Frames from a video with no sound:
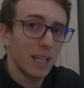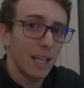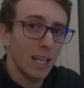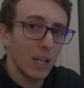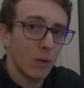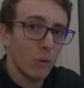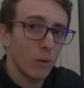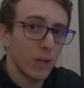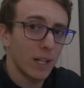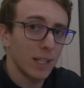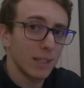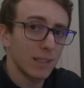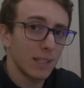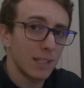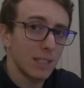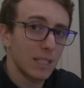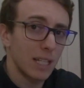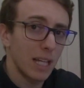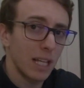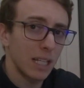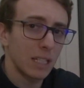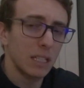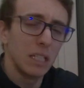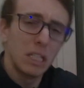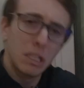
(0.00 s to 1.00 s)

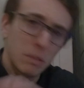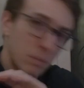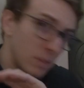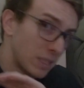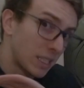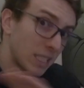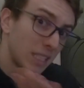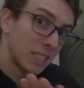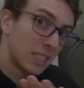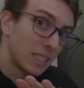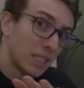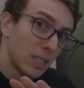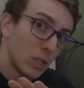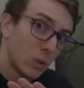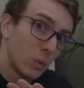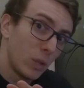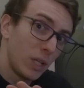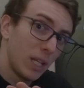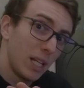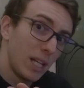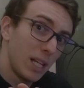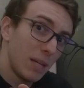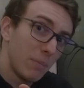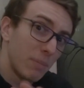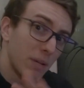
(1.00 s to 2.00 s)
E46, ma state
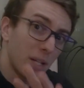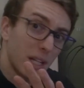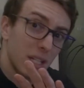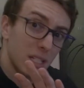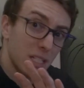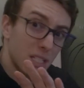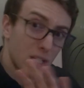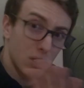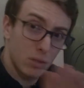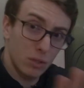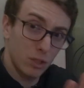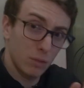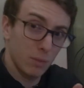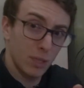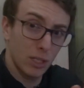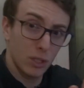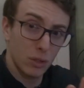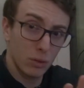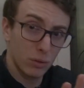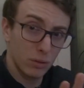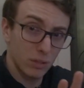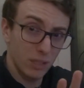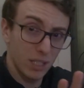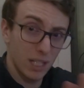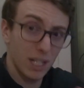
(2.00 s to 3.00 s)
tranquilli perché secondo me
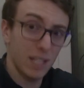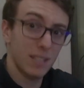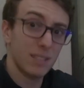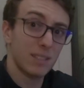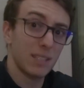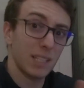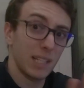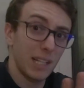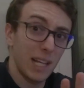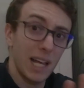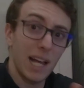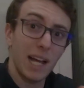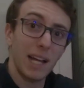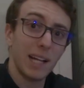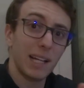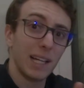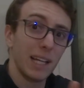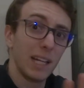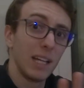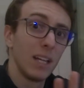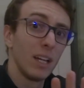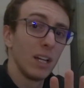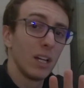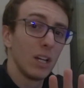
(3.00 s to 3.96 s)
non direste neanche